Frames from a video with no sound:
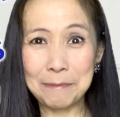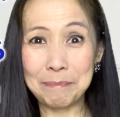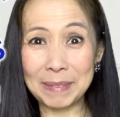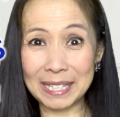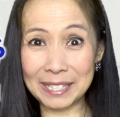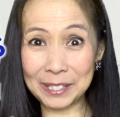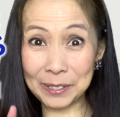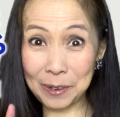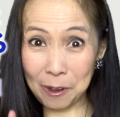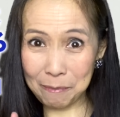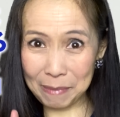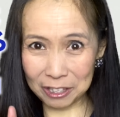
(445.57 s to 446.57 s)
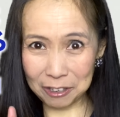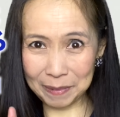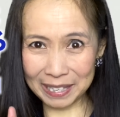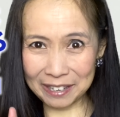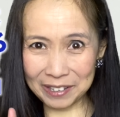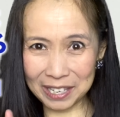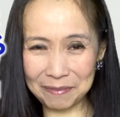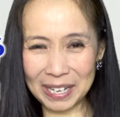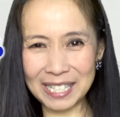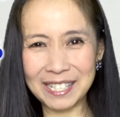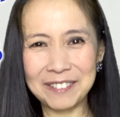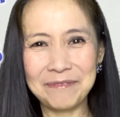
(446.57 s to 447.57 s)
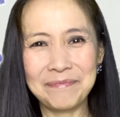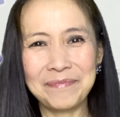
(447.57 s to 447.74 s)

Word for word: みっつをまとめておきます。